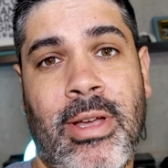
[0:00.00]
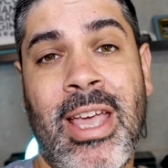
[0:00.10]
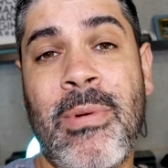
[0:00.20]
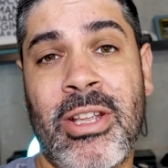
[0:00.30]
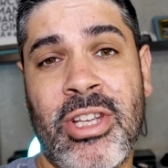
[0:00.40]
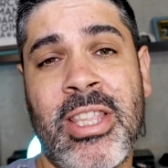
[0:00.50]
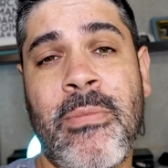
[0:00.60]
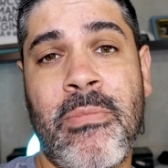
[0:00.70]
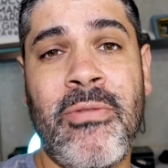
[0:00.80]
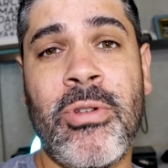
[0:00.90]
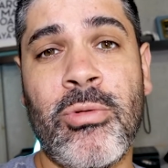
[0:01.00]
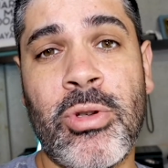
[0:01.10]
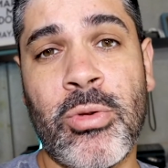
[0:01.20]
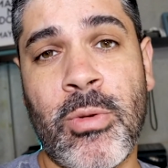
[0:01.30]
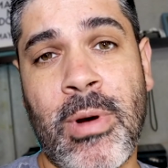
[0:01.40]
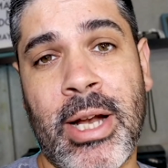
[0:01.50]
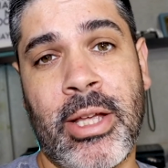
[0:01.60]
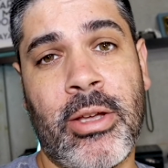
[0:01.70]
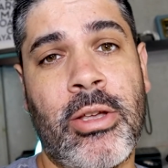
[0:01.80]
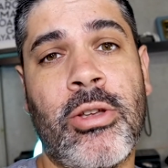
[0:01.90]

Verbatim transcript: Ehi bella gente, benvenuti su No Panic.